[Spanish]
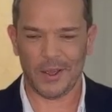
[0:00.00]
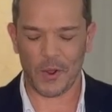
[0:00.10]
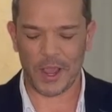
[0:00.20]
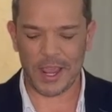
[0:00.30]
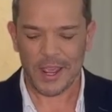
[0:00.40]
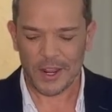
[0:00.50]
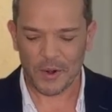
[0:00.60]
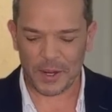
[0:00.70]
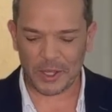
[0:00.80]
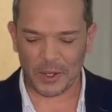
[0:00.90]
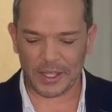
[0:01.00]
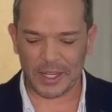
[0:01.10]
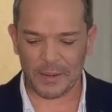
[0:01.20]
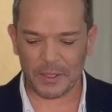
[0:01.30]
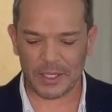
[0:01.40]
¿Ok? Numerito que
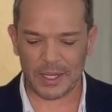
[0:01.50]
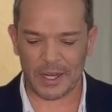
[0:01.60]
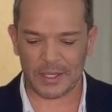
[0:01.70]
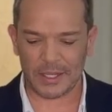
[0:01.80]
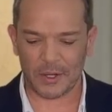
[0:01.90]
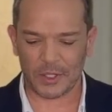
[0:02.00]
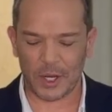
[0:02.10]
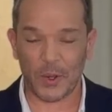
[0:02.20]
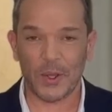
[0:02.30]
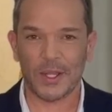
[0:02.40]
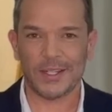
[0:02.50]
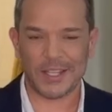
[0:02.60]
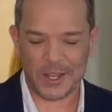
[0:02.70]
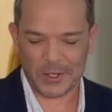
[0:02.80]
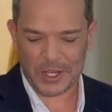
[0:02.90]
tenemos es el
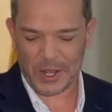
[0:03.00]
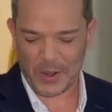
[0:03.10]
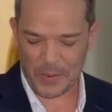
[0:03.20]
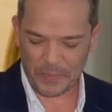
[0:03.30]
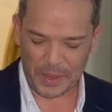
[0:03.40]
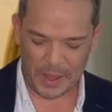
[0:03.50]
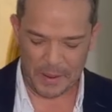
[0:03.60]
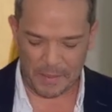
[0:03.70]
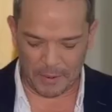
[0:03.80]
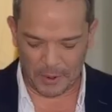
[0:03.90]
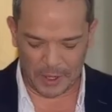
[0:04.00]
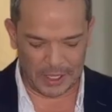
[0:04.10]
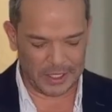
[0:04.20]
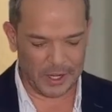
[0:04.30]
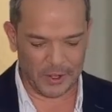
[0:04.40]
0055. Vámonos con
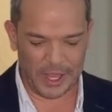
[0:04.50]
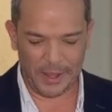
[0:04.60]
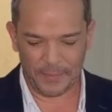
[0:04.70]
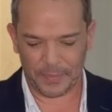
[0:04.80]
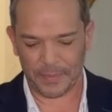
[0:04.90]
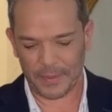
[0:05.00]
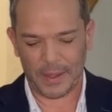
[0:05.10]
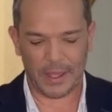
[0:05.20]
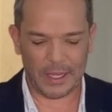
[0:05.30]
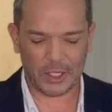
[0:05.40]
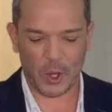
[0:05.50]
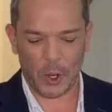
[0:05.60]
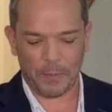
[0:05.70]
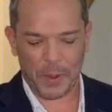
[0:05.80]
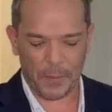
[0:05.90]
el signo de
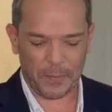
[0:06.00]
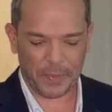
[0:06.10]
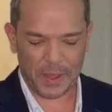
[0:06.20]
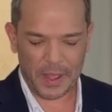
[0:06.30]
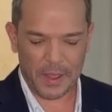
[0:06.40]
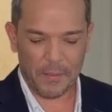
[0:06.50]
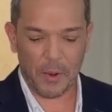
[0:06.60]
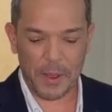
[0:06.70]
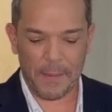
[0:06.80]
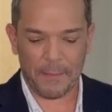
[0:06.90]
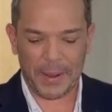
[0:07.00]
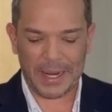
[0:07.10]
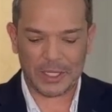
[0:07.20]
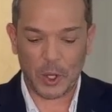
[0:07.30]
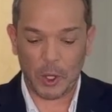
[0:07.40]
Escorpio. Muy bien,
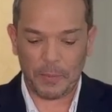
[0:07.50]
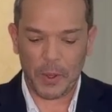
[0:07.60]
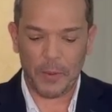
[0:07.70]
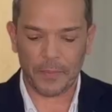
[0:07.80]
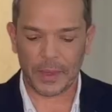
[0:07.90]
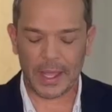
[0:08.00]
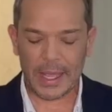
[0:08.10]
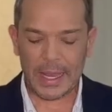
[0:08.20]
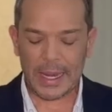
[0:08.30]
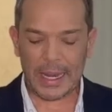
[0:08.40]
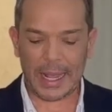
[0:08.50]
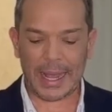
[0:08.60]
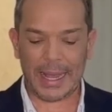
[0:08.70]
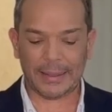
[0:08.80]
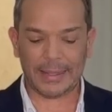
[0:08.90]
para Escorpio, la
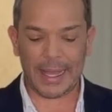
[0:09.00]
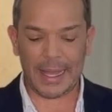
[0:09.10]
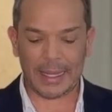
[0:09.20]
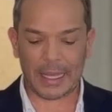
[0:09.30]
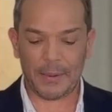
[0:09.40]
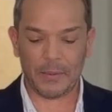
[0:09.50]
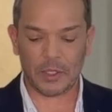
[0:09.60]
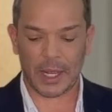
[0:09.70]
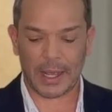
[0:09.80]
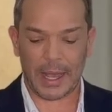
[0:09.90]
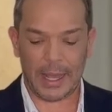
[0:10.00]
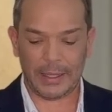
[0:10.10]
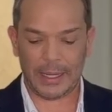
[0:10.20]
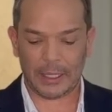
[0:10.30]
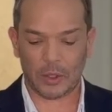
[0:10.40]
carta que vemos
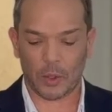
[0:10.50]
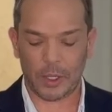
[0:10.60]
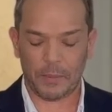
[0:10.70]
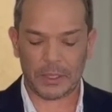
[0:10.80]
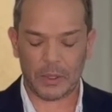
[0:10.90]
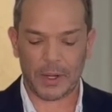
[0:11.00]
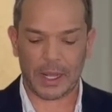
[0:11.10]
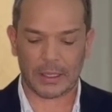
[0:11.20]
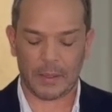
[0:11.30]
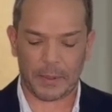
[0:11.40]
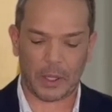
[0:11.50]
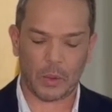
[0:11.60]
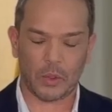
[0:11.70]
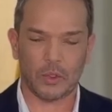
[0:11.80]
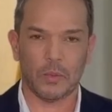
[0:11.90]
acá de la torre puede ser una carta para
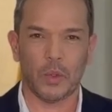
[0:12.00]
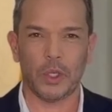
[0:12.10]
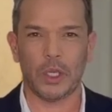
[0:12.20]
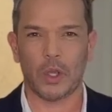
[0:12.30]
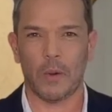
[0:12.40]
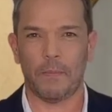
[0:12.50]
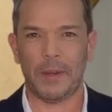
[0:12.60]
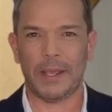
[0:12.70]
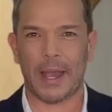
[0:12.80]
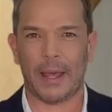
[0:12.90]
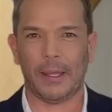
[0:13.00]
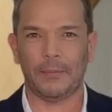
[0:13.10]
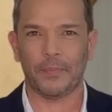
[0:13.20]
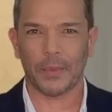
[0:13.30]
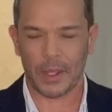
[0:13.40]
algunos muy complicada